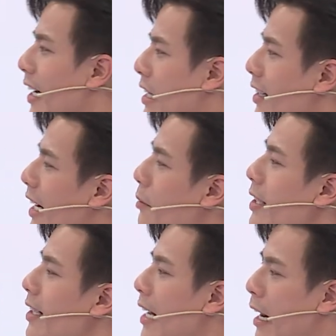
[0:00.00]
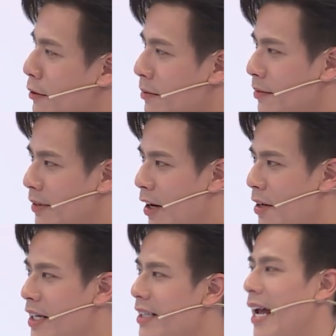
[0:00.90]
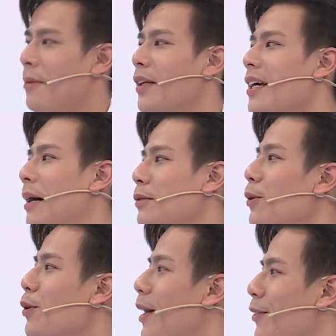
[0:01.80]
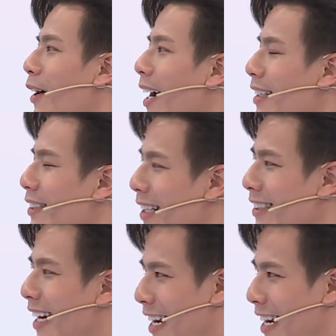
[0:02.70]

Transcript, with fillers: Rồi còn anh Long như thế nào? Nó chia sẻ một tí cảm xúc của mình về chương trình